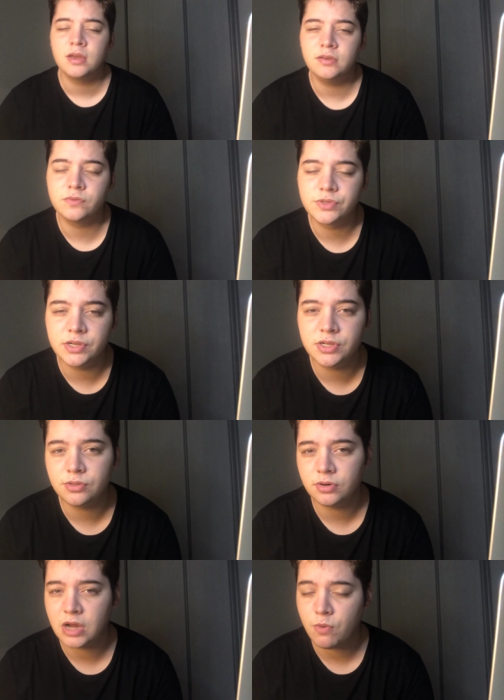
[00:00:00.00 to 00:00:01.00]
e você se
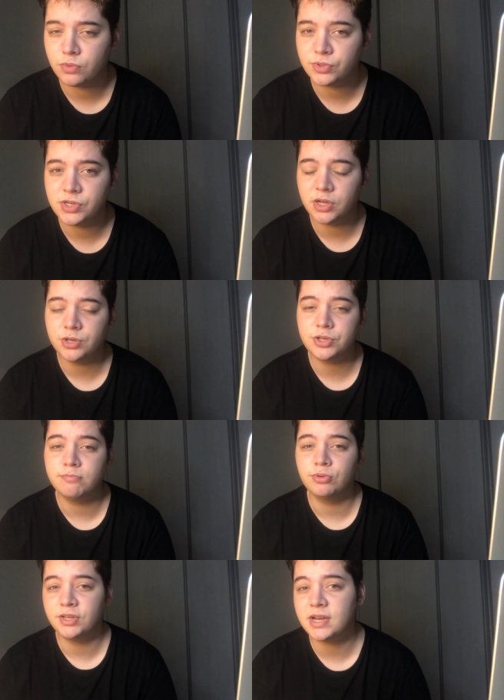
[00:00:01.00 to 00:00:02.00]
tornar um anunciante e
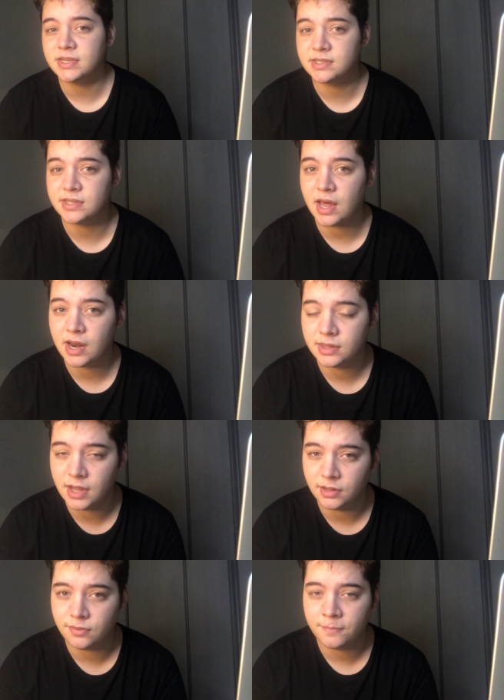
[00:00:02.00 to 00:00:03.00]
poder gastar lá
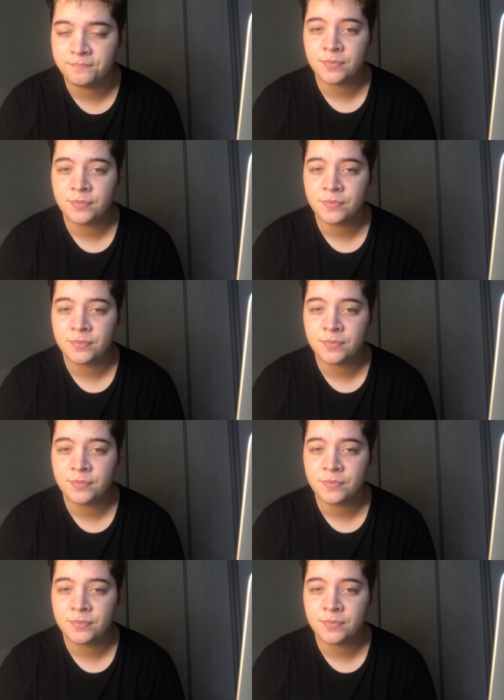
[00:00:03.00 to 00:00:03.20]
dentro.